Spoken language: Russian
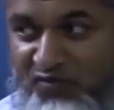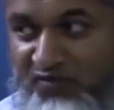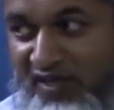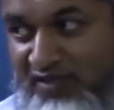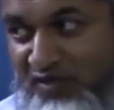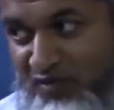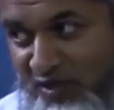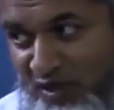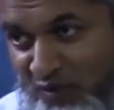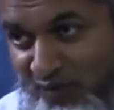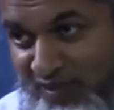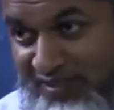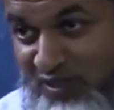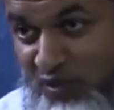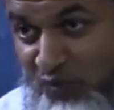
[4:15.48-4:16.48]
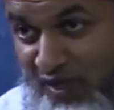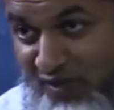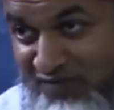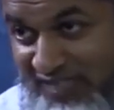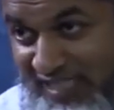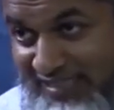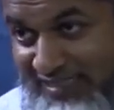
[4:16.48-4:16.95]
от настоящих
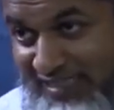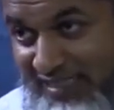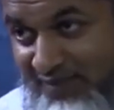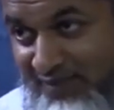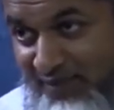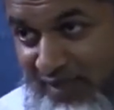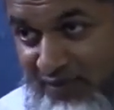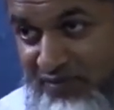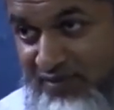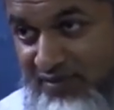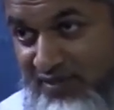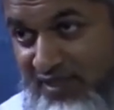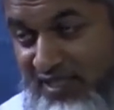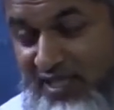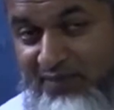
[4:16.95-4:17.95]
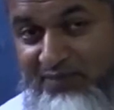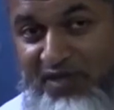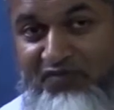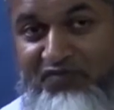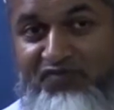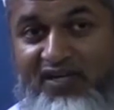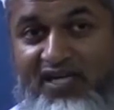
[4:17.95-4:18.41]
шейхов? Проверить надо.
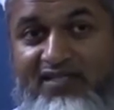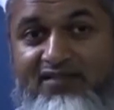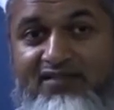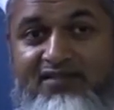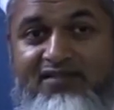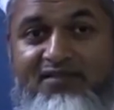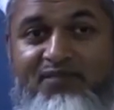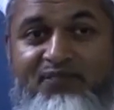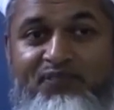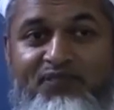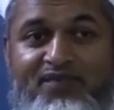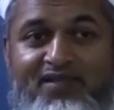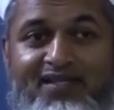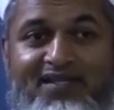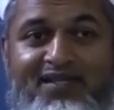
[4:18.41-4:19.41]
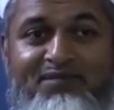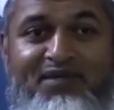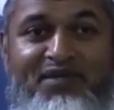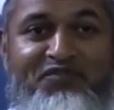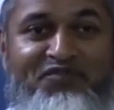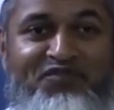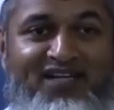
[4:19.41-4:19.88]
Вот у меня
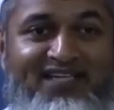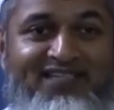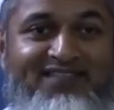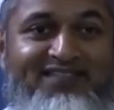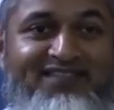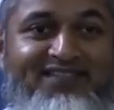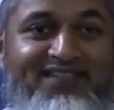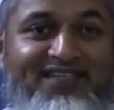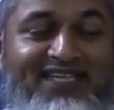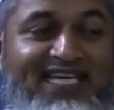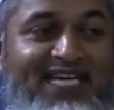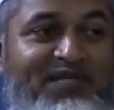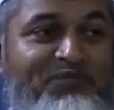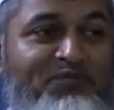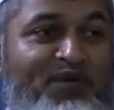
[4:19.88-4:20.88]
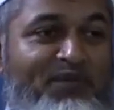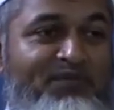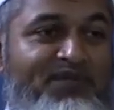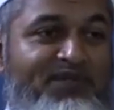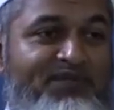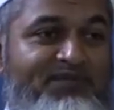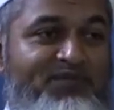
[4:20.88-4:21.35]
друг, у него
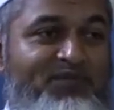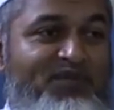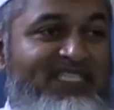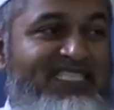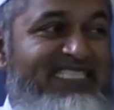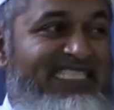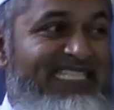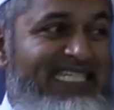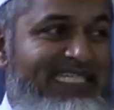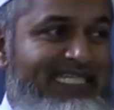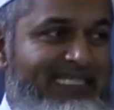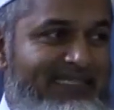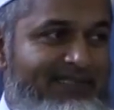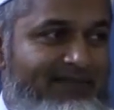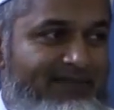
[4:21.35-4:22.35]
проблема была с коленом.